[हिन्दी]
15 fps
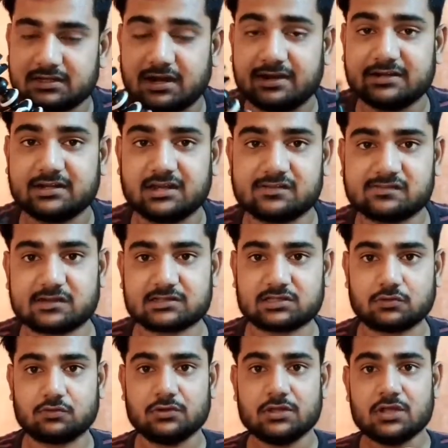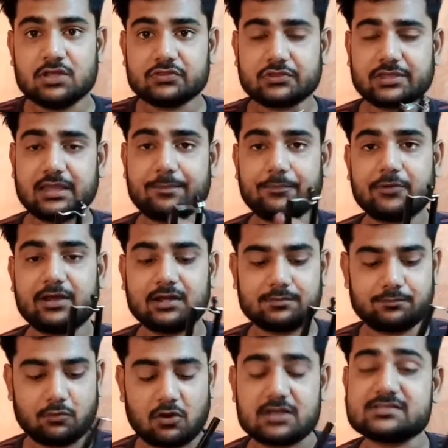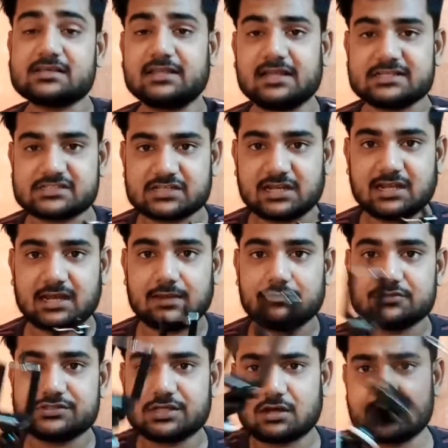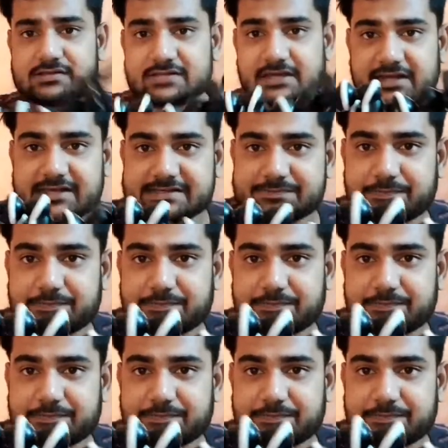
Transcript: टर्न कर सकते हो तो ये प्रोडक्ट बहुत ज़्यादा अच्छा लगा मुझे और इसका